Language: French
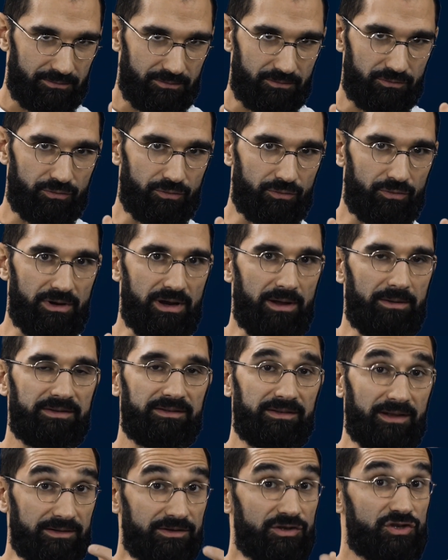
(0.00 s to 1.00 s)
de la
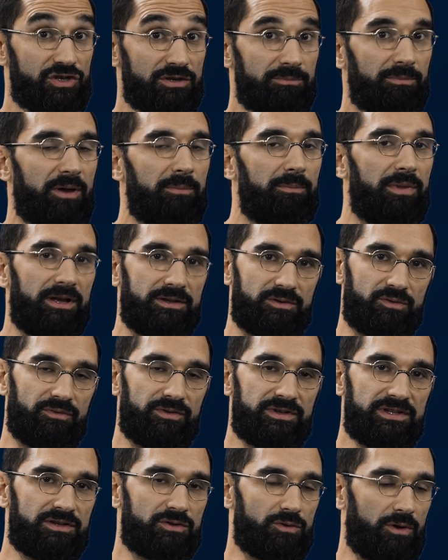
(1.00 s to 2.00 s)
stratégie de préparation
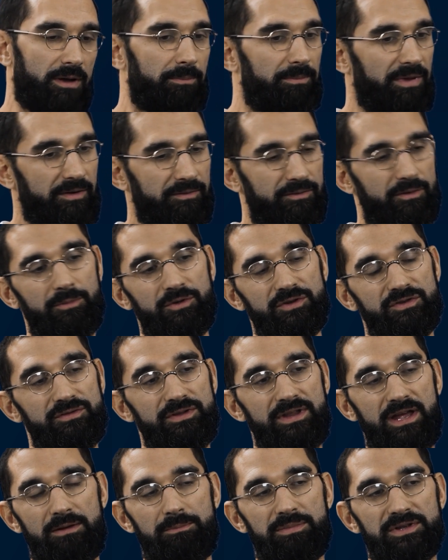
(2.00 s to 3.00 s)
physique sur la performance finale,